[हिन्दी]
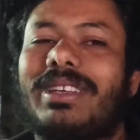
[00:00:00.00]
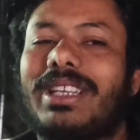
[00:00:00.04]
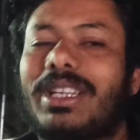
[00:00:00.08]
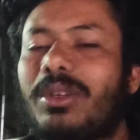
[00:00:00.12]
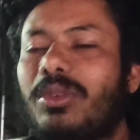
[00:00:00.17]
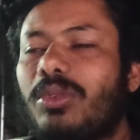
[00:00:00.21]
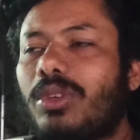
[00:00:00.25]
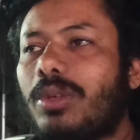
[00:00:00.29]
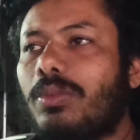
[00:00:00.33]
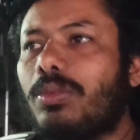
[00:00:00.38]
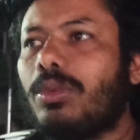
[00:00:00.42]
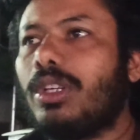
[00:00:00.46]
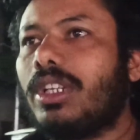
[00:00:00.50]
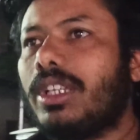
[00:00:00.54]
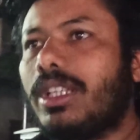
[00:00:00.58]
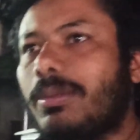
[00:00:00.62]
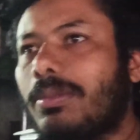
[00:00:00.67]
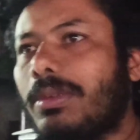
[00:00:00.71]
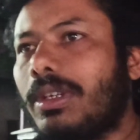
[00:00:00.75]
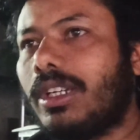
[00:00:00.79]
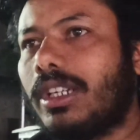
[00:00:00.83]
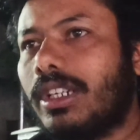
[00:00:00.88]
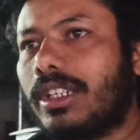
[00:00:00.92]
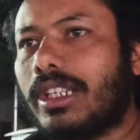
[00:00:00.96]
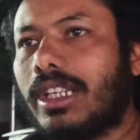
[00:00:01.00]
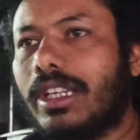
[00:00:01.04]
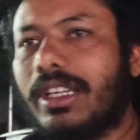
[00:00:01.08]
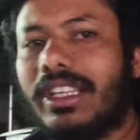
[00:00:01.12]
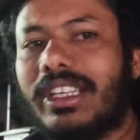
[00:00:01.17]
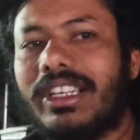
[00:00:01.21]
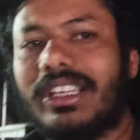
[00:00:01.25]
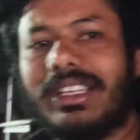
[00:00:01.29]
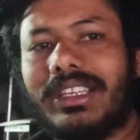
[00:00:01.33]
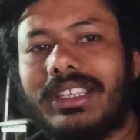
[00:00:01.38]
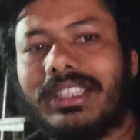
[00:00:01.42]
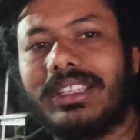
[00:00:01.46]
अनु ने बोला कि बर्गर खाने
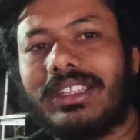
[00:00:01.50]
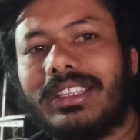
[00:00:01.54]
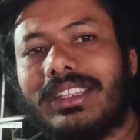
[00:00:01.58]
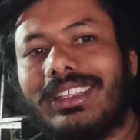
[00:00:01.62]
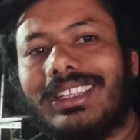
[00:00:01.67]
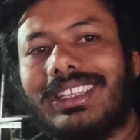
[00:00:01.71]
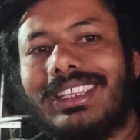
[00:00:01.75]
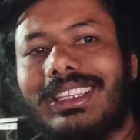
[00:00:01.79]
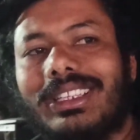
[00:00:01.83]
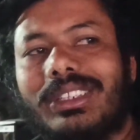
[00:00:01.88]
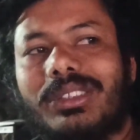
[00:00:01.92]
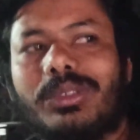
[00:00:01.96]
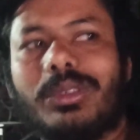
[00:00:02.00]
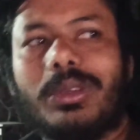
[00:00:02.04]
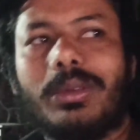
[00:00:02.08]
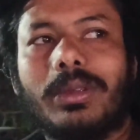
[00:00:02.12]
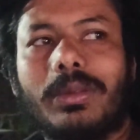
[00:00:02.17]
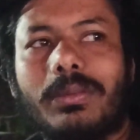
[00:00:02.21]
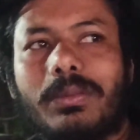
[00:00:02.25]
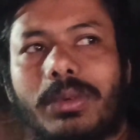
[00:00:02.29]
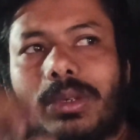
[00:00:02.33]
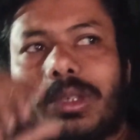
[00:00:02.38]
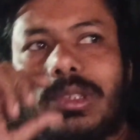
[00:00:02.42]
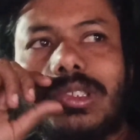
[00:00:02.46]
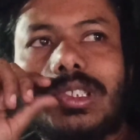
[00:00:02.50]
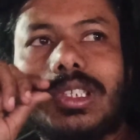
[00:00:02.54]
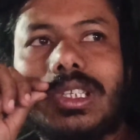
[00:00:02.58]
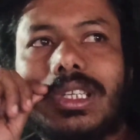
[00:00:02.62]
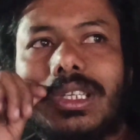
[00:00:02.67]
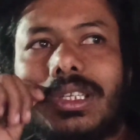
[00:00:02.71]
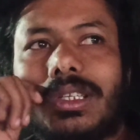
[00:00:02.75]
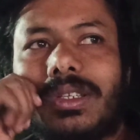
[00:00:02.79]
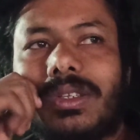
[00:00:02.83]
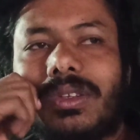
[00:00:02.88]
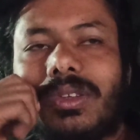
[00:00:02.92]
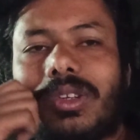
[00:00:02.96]
का है सो तो अभी हम पहुँच गए
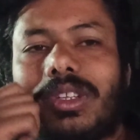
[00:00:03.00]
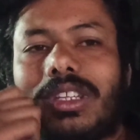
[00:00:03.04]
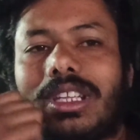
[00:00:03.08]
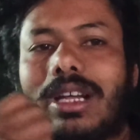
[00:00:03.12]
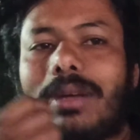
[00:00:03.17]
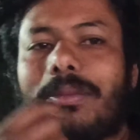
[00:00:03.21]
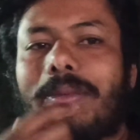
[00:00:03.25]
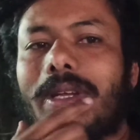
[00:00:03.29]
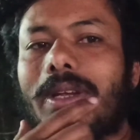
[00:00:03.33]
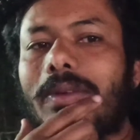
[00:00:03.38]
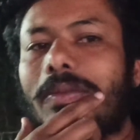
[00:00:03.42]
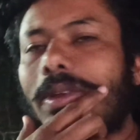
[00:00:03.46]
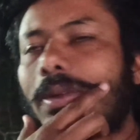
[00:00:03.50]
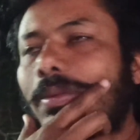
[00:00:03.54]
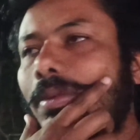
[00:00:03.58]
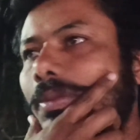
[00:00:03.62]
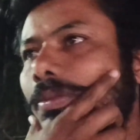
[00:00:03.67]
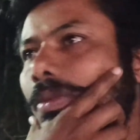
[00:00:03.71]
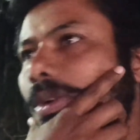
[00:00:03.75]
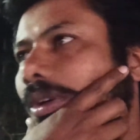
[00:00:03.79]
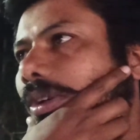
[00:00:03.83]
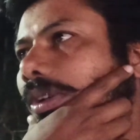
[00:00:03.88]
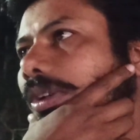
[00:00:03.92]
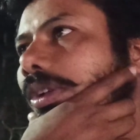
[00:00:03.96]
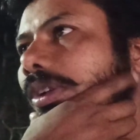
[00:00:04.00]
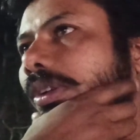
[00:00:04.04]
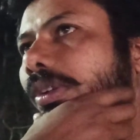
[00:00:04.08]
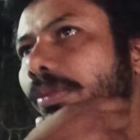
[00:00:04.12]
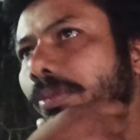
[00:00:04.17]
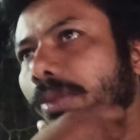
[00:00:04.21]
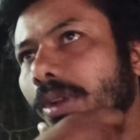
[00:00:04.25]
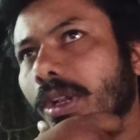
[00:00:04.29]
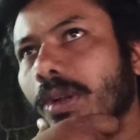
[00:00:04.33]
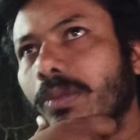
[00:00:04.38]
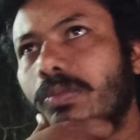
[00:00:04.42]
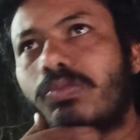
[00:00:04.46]
हैं और यहाँ पे का फेमस बर्गर है
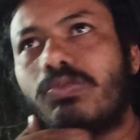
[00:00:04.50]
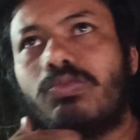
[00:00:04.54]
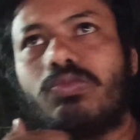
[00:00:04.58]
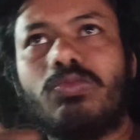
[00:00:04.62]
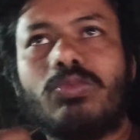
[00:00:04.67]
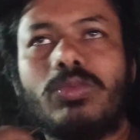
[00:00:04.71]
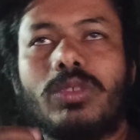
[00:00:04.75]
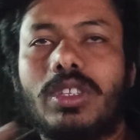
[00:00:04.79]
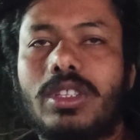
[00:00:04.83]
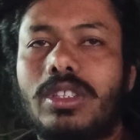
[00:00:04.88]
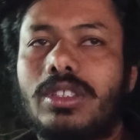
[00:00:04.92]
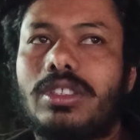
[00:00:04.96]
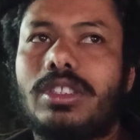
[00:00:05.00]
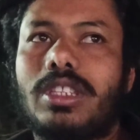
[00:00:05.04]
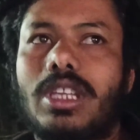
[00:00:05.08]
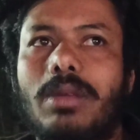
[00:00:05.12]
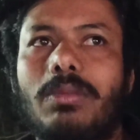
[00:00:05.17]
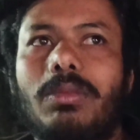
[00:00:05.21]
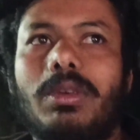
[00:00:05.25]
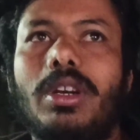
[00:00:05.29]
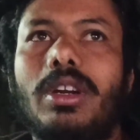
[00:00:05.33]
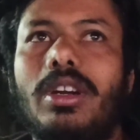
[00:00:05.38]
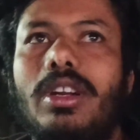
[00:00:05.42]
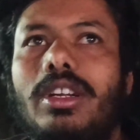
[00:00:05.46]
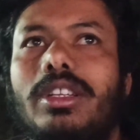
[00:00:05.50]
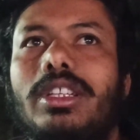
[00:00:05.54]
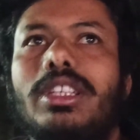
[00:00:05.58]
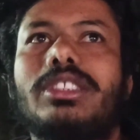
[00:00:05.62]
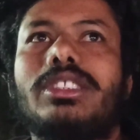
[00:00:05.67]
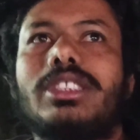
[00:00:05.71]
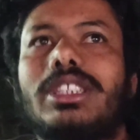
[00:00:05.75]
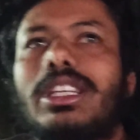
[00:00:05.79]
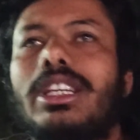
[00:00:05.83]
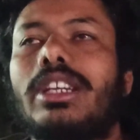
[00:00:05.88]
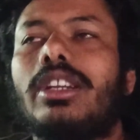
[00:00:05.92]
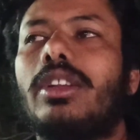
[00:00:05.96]
मतलब सेम रेट रहता है
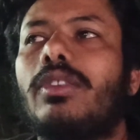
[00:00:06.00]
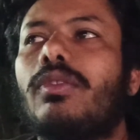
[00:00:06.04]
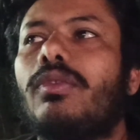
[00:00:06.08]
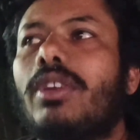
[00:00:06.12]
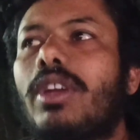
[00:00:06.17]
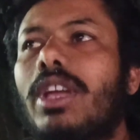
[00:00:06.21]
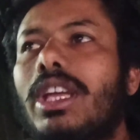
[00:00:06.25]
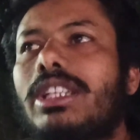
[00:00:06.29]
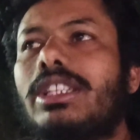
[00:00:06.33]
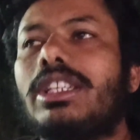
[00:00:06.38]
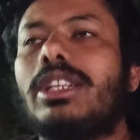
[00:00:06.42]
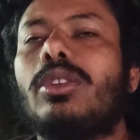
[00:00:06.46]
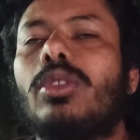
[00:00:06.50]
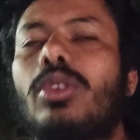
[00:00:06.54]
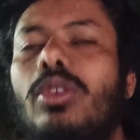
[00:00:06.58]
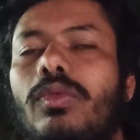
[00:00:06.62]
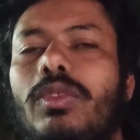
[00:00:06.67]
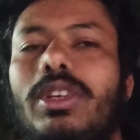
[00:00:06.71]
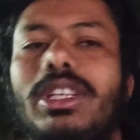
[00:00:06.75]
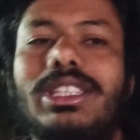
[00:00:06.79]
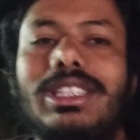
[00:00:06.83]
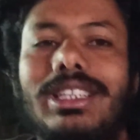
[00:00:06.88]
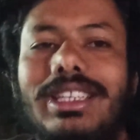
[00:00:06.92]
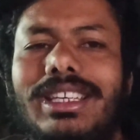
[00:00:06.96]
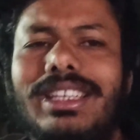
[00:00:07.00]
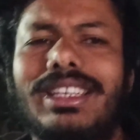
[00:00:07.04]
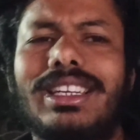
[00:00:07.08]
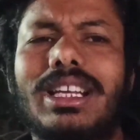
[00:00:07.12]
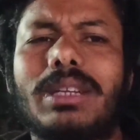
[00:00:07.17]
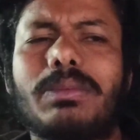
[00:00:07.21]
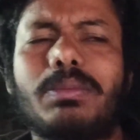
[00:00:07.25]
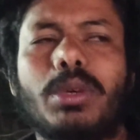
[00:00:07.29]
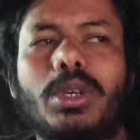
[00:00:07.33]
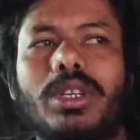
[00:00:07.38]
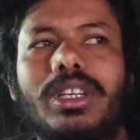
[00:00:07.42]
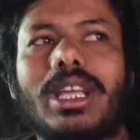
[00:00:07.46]
चिकन एंड वेज एंड नॉन वेज लेकिन
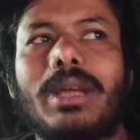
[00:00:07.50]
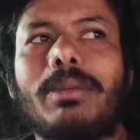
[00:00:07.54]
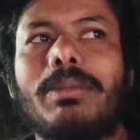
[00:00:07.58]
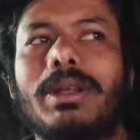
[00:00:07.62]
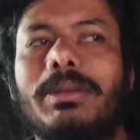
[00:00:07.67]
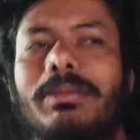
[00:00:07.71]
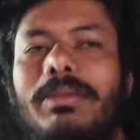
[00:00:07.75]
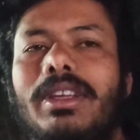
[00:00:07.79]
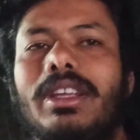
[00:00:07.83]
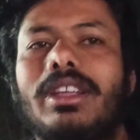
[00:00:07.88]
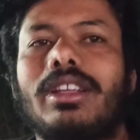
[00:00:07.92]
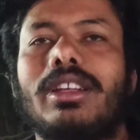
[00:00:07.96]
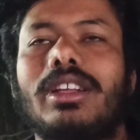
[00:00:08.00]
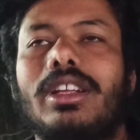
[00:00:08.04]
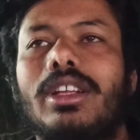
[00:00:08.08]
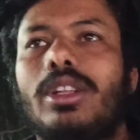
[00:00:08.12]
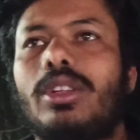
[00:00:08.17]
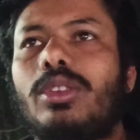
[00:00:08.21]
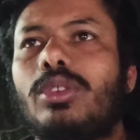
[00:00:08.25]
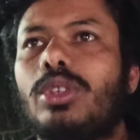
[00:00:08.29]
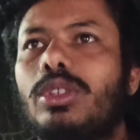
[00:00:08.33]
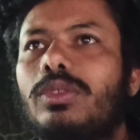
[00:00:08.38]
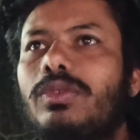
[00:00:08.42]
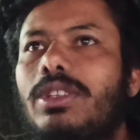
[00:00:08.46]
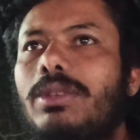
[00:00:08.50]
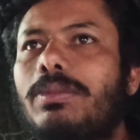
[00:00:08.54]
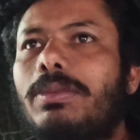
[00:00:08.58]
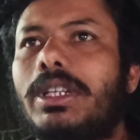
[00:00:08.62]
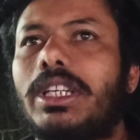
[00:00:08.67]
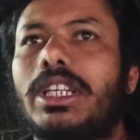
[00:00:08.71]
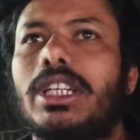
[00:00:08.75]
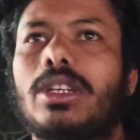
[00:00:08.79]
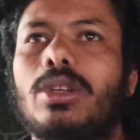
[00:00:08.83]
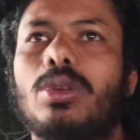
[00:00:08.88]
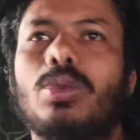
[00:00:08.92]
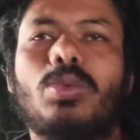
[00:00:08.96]
आज बहुत टाइम बाद मैं नॉन वेज
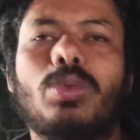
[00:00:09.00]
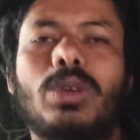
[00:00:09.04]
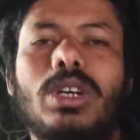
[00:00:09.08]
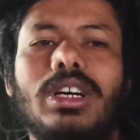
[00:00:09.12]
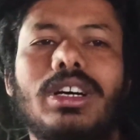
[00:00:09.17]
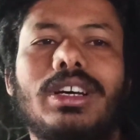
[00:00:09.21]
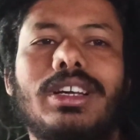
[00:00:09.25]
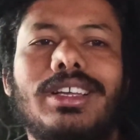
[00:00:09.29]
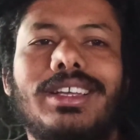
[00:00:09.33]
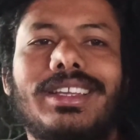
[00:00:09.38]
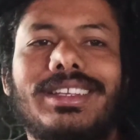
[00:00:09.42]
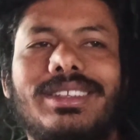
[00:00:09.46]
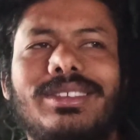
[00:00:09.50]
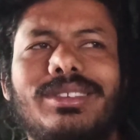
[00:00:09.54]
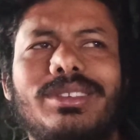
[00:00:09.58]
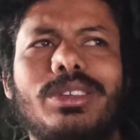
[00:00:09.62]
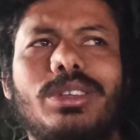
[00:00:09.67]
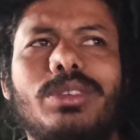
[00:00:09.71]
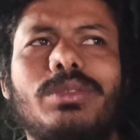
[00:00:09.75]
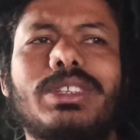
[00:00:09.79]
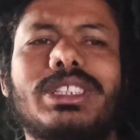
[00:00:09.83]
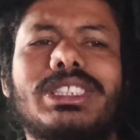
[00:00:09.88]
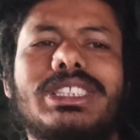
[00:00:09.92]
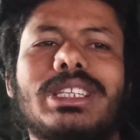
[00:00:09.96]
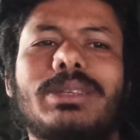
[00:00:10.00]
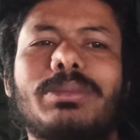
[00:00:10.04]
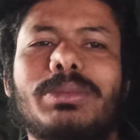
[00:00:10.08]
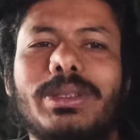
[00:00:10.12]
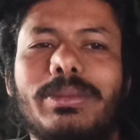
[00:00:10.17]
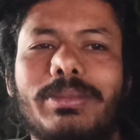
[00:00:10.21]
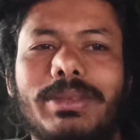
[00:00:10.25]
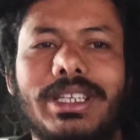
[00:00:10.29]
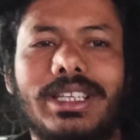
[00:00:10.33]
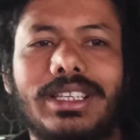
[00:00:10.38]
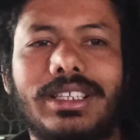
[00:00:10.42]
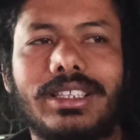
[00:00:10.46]
बर्गर लूँगा क्योंकि नॉन वेज के लिए
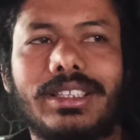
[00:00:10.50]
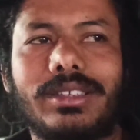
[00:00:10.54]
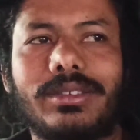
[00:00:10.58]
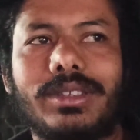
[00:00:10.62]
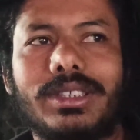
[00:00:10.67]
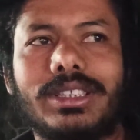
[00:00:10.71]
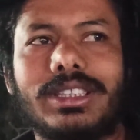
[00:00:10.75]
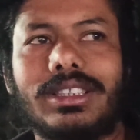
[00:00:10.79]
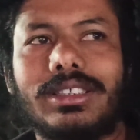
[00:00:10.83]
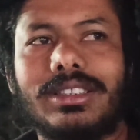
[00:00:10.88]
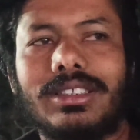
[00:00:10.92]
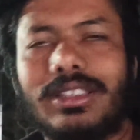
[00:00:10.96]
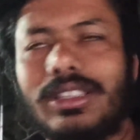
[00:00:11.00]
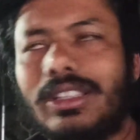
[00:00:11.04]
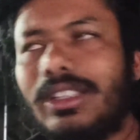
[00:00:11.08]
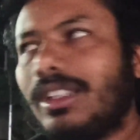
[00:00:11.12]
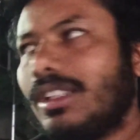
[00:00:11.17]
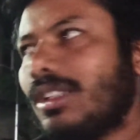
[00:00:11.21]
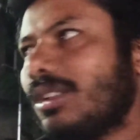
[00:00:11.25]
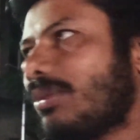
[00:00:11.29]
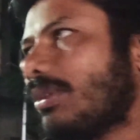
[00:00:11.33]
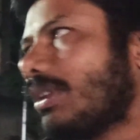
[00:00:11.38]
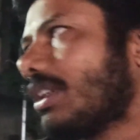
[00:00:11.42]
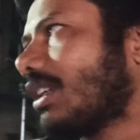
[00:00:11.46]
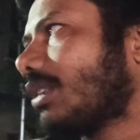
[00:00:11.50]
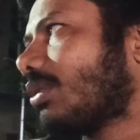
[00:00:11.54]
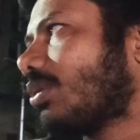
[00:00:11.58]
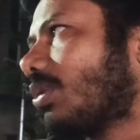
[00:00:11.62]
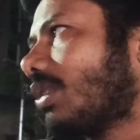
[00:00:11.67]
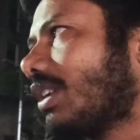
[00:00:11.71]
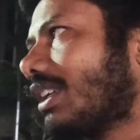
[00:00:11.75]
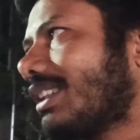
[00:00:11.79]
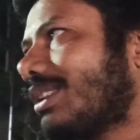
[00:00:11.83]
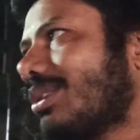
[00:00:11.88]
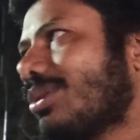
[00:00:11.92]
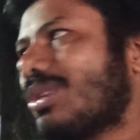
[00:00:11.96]
मुझे मना करा हुआ था मैंने कहा
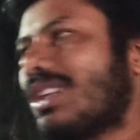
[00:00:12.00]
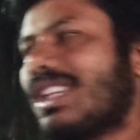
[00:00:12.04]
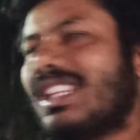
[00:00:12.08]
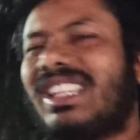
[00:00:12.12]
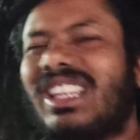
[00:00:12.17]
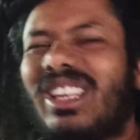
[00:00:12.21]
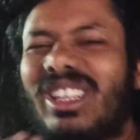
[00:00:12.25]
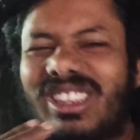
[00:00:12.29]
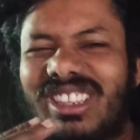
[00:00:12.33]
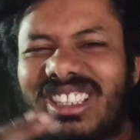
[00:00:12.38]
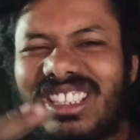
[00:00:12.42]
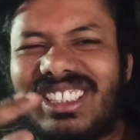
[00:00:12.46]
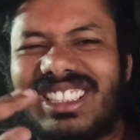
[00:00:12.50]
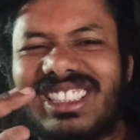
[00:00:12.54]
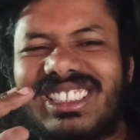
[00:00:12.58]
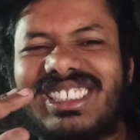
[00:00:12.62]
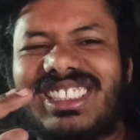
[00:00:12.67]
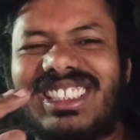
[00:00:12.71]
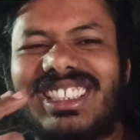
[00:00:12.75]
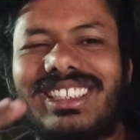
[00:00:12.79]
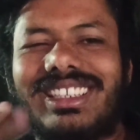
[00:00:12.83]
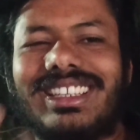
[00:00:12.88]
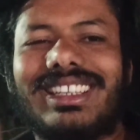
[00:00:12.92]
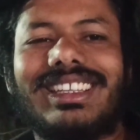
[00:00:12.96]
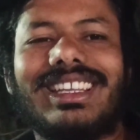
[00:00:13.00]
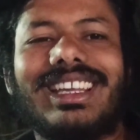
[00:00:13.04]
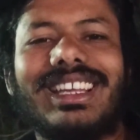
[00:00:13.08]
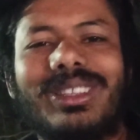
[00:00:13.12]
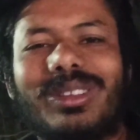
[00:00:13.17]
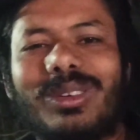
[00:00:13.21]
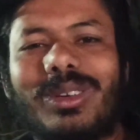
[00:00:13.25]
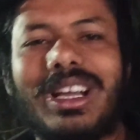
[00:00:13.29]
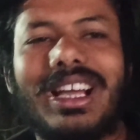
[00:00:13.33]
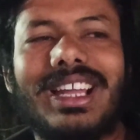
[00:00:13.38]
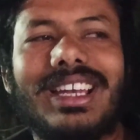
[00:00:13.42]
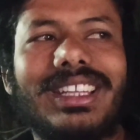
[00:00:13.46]
थोड़ा ही तो रहता है इतना सा चिकन रहता
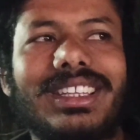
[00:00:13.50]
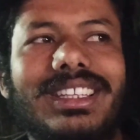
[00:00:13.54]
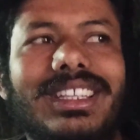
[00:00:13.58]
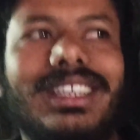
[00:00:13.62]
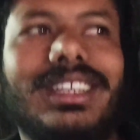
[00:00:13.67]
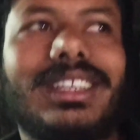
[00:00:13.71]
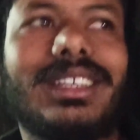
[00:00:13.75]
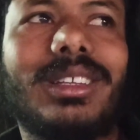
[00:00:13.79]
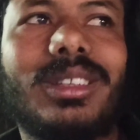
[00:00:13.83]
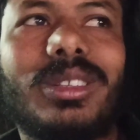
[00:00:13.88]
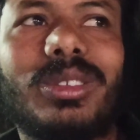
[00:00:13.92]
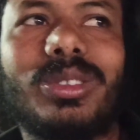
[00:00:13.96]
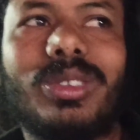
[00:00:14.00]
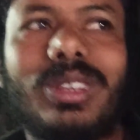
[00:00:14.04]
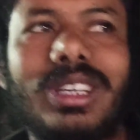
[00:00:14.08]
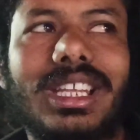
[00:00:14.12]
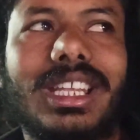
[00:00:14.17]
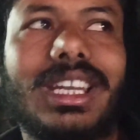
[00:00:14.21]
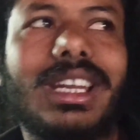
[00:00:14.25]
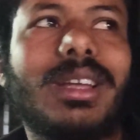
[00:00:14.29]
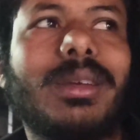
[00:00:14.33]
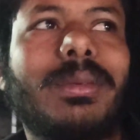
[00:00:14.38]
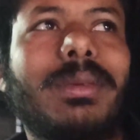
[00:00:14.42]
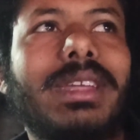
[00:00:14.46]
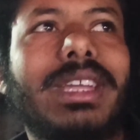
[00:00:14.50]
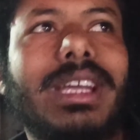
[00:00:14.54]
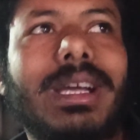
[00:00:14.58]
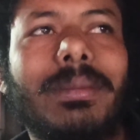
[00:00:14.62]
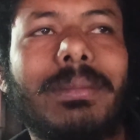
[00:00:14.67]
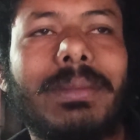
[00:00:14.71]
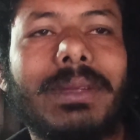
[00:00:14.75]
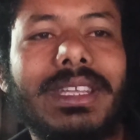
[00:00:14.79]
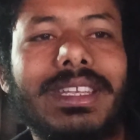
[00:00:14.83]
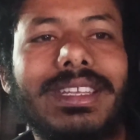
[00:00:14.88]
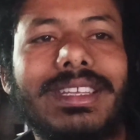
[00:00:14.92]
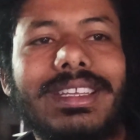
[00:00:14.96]
है तो खा लेते हैं तो ले रहा है अभी यहाँ
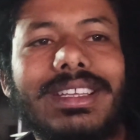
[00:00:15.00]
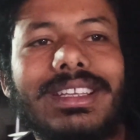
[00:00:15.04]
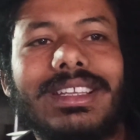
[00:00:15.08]
पर